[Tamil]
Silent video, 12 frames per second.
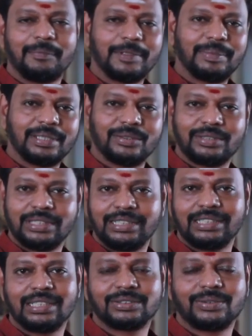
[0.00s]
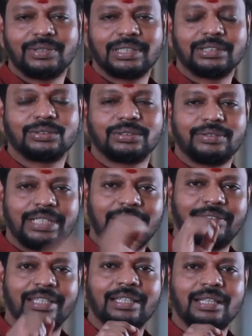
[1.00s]
அப்படிப்பட்ட ஒரு இது தான் சொல்லுவாங்க ஸோ
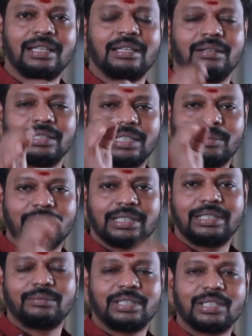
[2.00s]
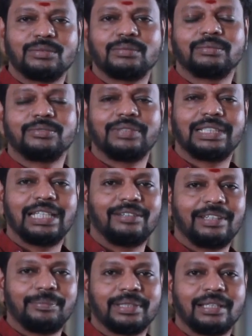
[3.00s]
வெட்டிவேர் நமக்கு மிகவும்
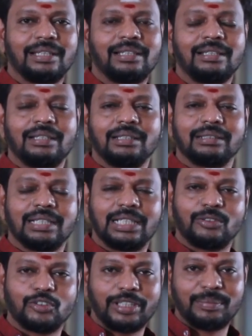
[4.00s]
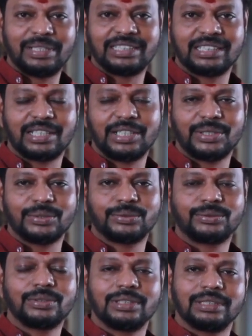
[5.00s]
வீட்டில் வைப்பதால் நல்ல ஒரு வைப்ரேஷன்
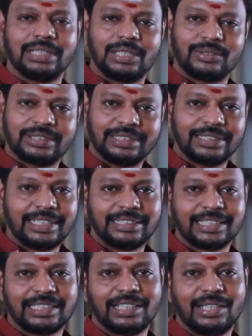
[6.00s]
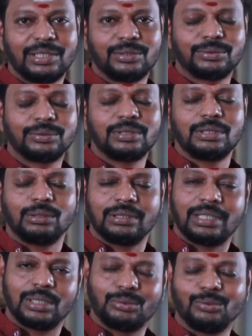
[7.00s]
கிடைக்கும் நல்ல ஒரு சிந்தனை சக்தி கிடைக்கும்
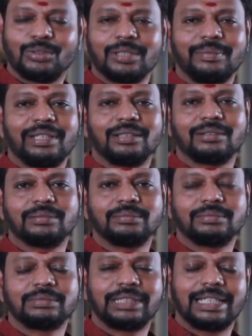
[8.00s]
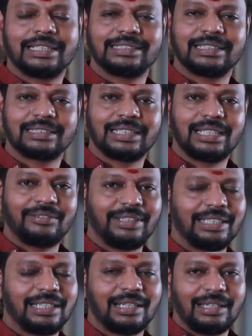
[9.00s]
நல்ல தூக்கம் இருக்கும் கெட்ட சக்திகள்
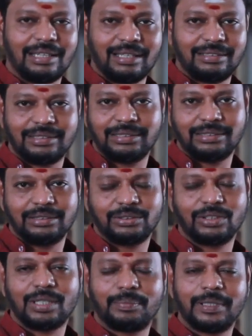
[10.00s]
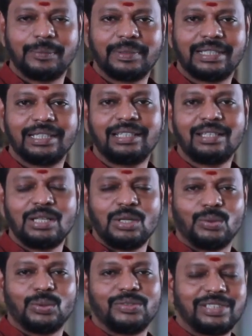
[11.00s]
வீட்டில் அண்டாது ஸோ அப்படிப்பட்ட
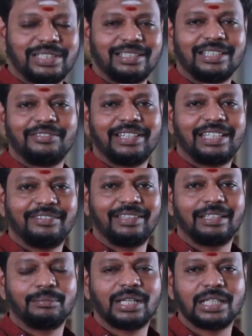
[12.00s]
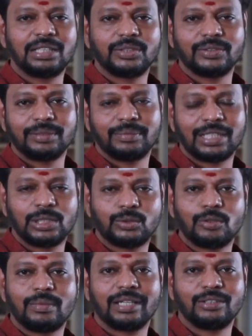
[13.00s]
ஒரு விஷயம் தான் வெட்டிவேர் மருந்துவ
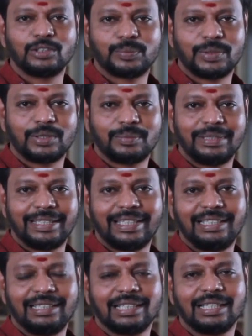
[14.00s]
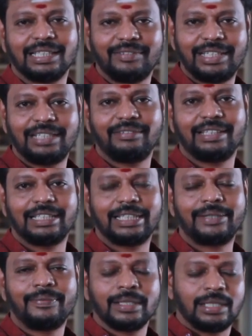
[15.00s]
மருத்துவமாக யூஸ் பண்ணோம் அப்படின்னு கேட்டிங்கனாக்கா அந்த
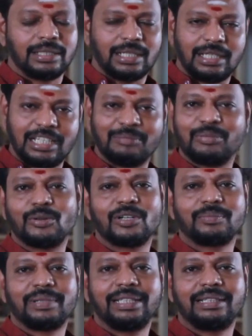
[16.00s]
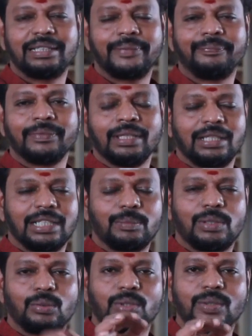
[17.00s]
வெட்டிவேரை நல்லா பவுடர் பண்ணிவிட்டு
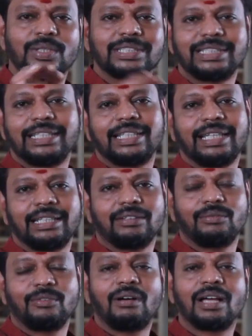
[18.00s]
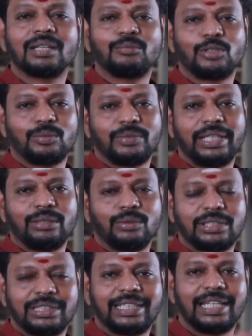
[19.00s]
நம்ம ஒரு ஒரு சிட்டிகை வாரம் ஒரு முறை
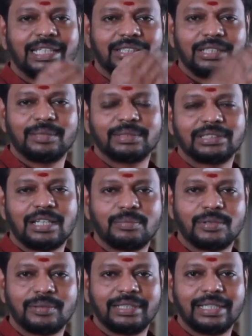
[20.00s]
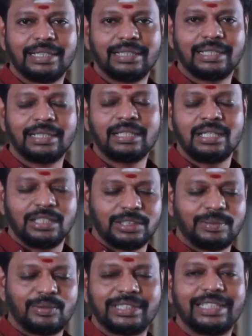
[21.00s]
ஒரு சிட்டிகை எடுத்து நம்ம சாப்பிட்டோம் அப்படின்னு கேட்டிங்கன்னா
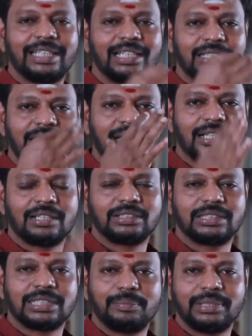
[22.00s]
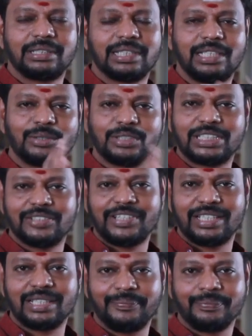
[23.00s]
சும்மா ஒரு சிட்டிகை எடுத்து நாக்கில் வச்சு சாப்பி தண்ணி குடிச்சிட
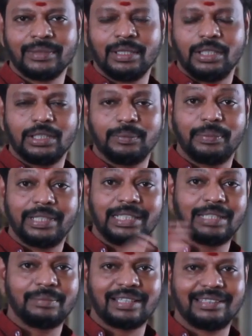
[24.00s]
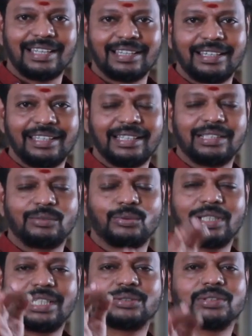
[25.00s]
வேண்டியதான் இது பெரிய மருந்தெல்லாம் கிடையாது
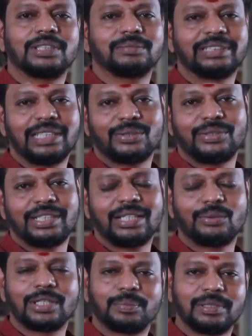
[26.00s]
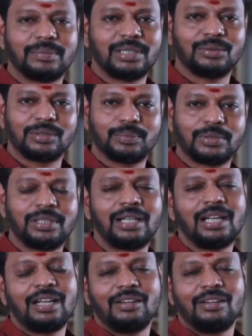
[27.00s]
உடலை சுத்தம் செய்யக்கூடிய ஒரு அற்புதமான ஒரு பொருள்